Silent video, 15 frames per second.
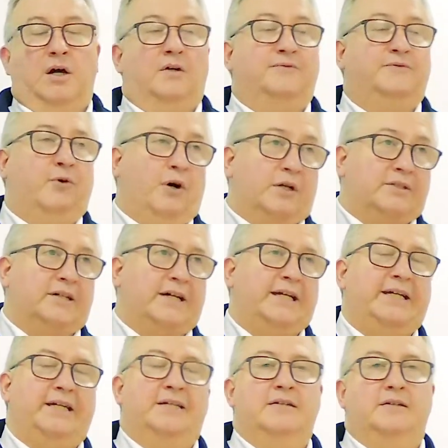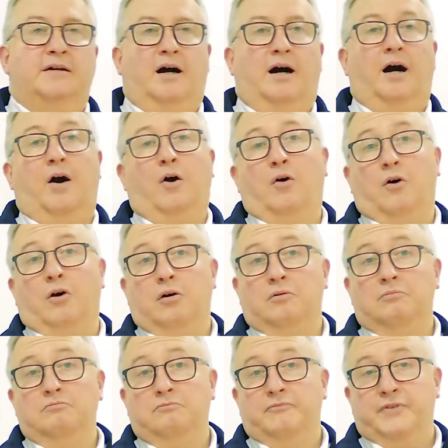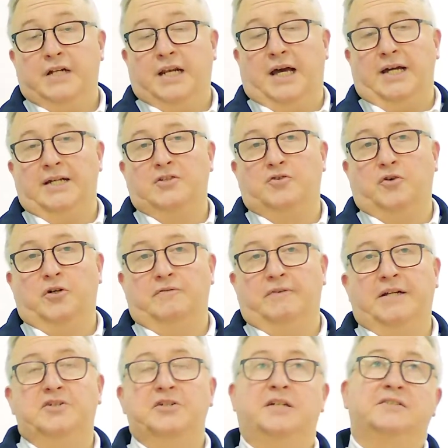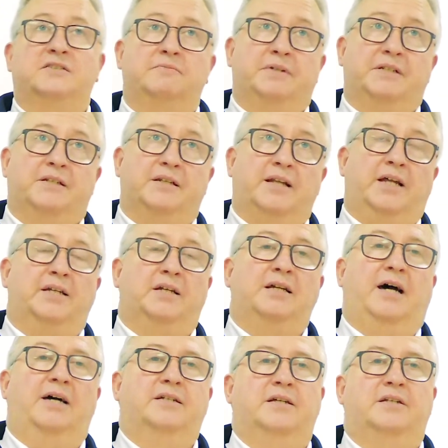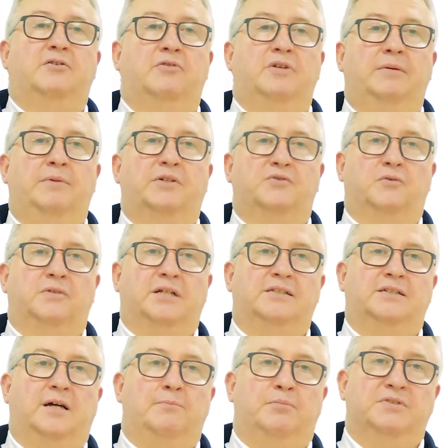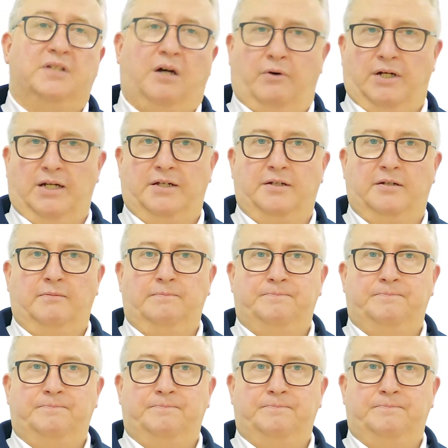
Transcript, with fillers: Vorträge, auch vielleicht Joint Ventures mit den anderen Einrichtungen hier im Gesundheitscampus Sauerland.